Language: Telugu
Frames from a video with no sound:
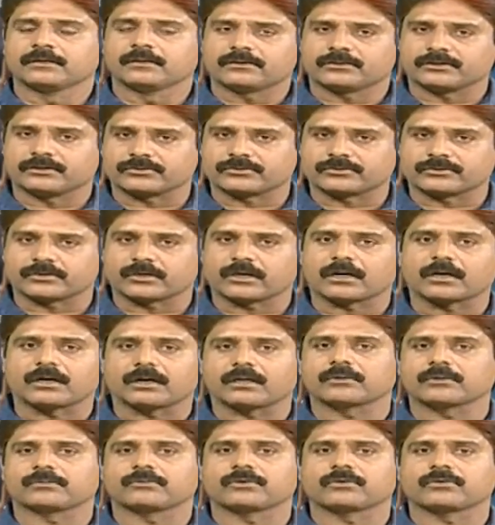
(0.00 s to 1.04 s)
తీసుకునే
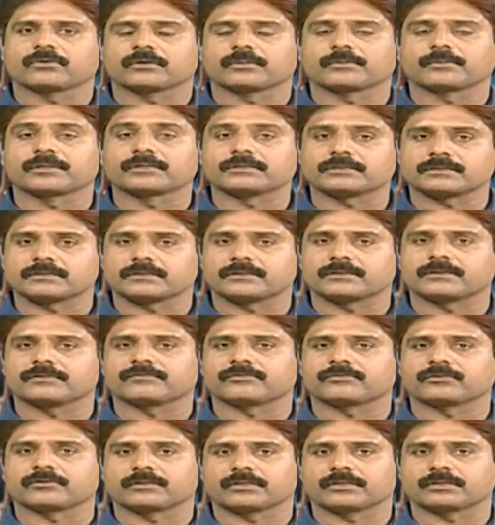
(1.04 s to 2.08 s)
ఆహారంలో కూడా మంచి
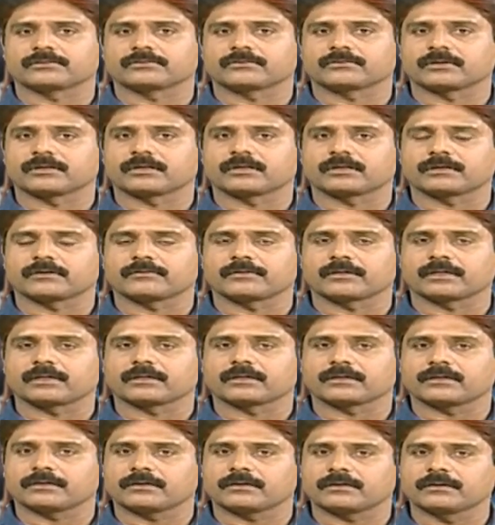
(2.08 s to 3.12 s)
ఫుడ్ తీసుకోలేక
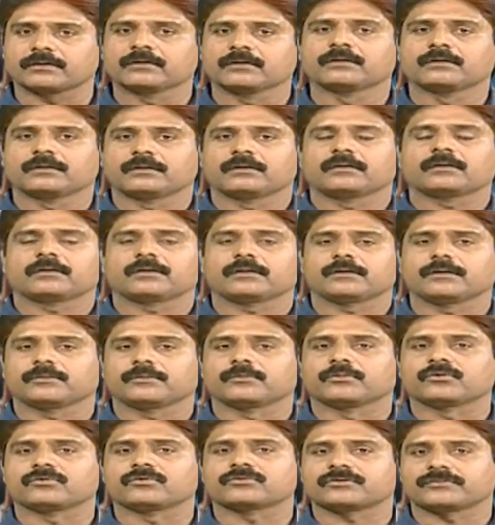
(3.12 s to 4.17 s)
వాళ్ళకి ఈ
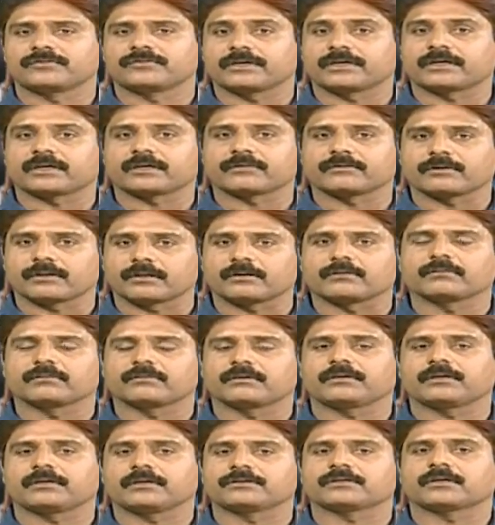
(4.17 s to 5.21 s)
బోన్స్ వీకే వాళ్ళలో
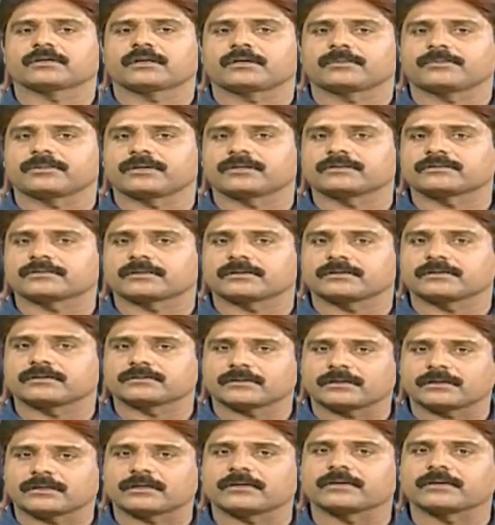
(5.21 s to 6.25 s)
ఈ జాయింట్ పెయిన్స్ అనేది
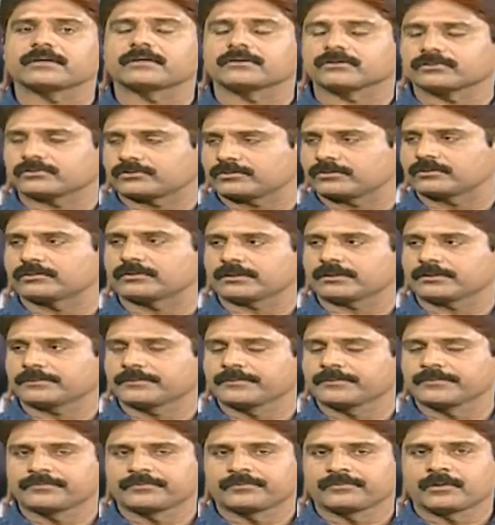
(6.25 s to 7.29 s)
చాలా ఎర్లీగా వస్తుంటాయి
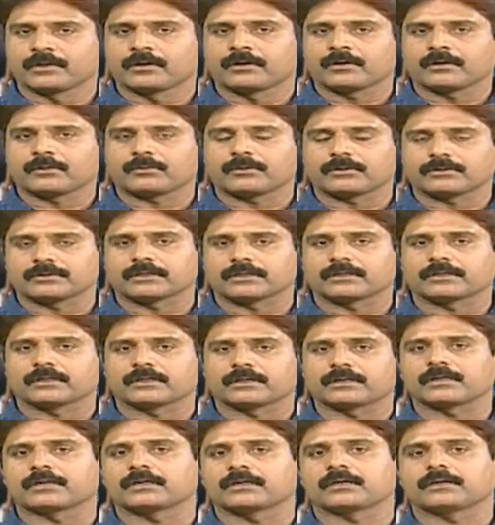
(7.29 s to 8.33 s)
బట్
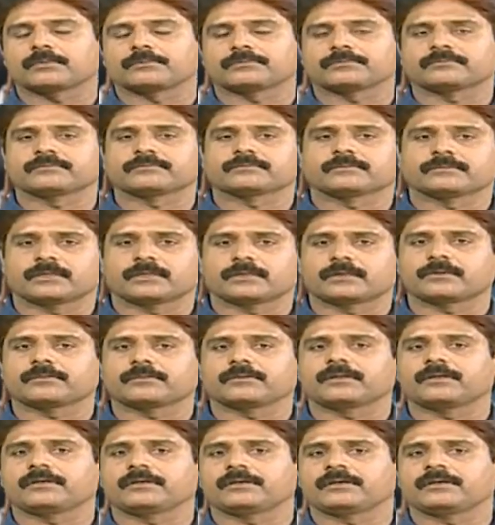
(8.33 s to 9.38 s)
జనరల్గా అంటే
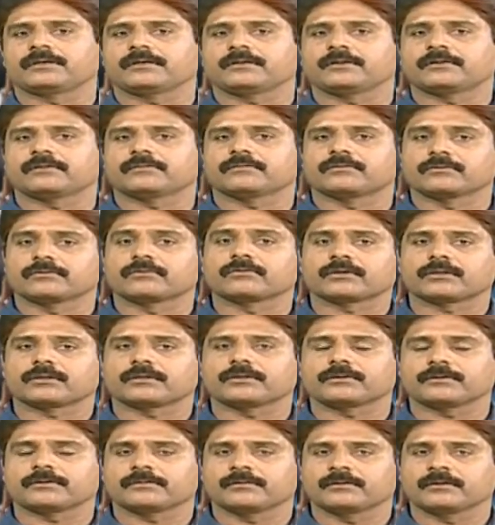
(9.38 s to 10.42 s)
ఈ ఇంకోటి
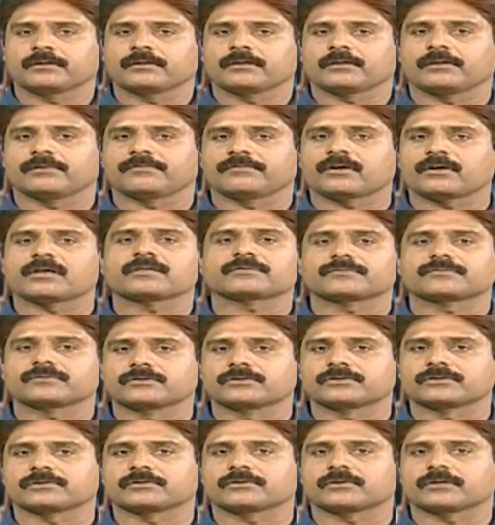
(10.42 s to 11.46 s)
ఈ ఫాస్ట్
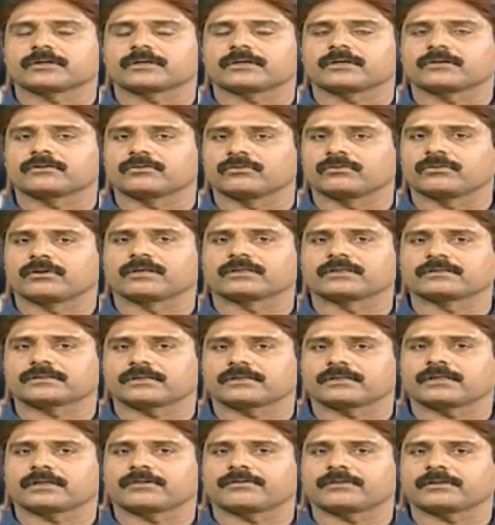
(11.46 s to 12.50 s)
ఫుడ్స్ ఒకటి కూల్ డ్రింక్స్
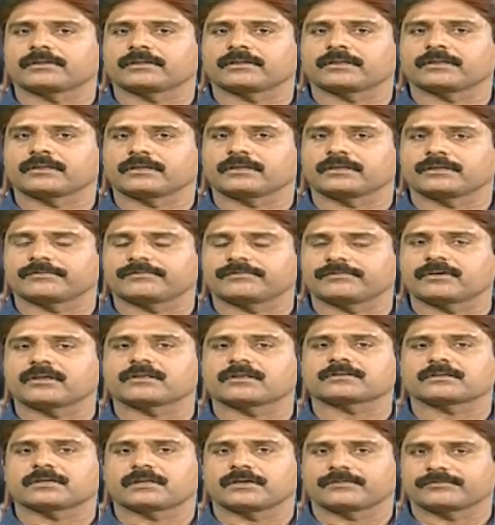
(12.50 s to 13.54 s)
అని ఏవైతే ఈ
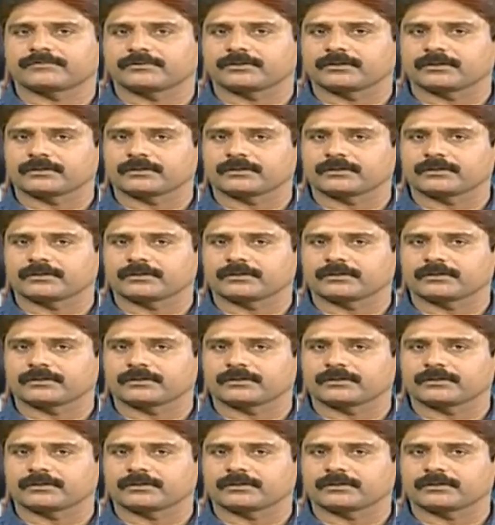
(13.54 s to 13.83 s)
ఫాస్ట్ లైఫ్